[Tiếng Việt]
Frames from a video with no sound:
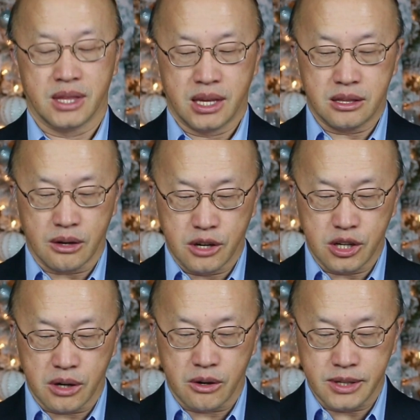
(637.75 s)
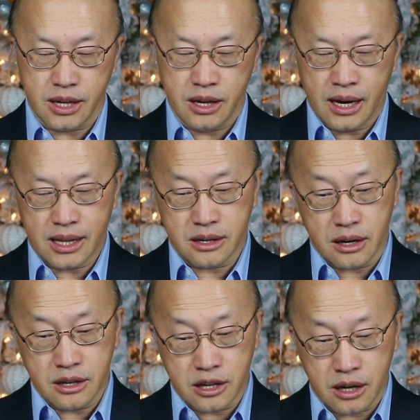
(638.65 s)
cái thầu cứ nói gì hay là
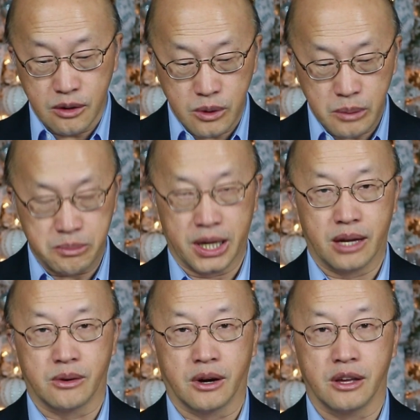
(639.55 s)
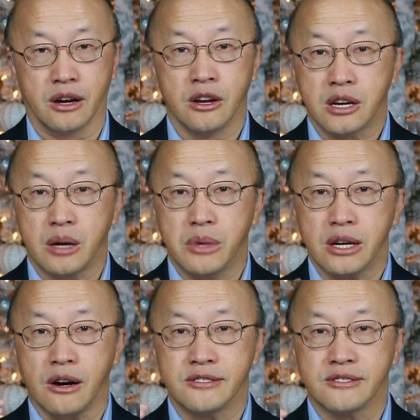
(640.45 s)
có cứ ua phê nói vậy có mấy
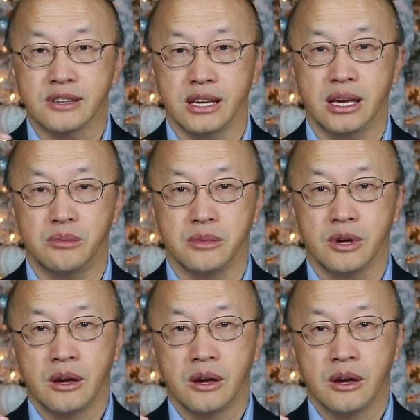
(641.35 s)
khó scheme